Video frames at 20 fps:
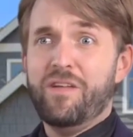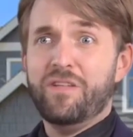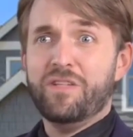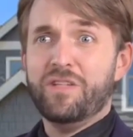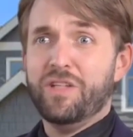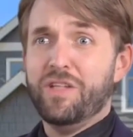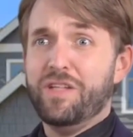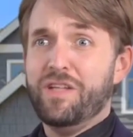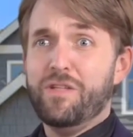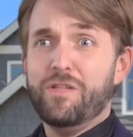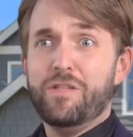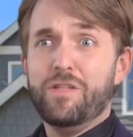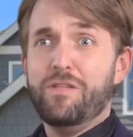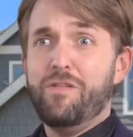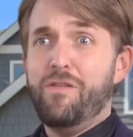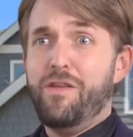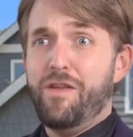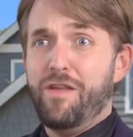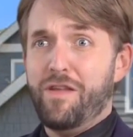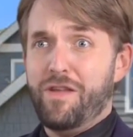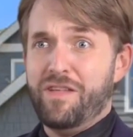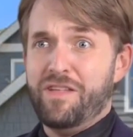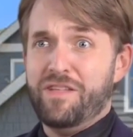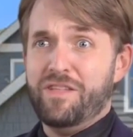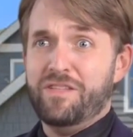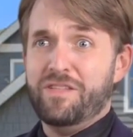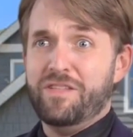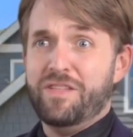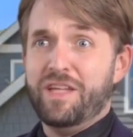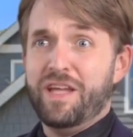القلعة والمدينة
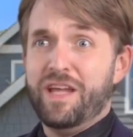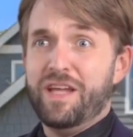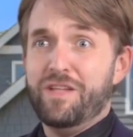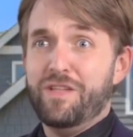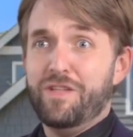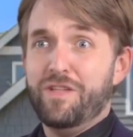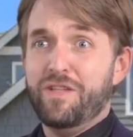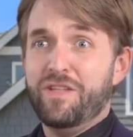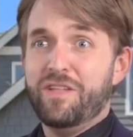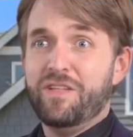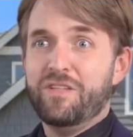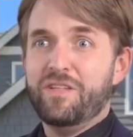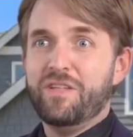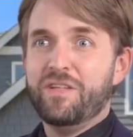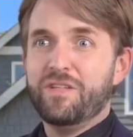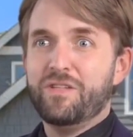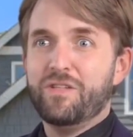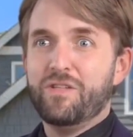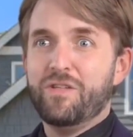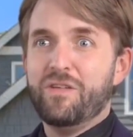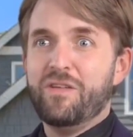في حالة الحصار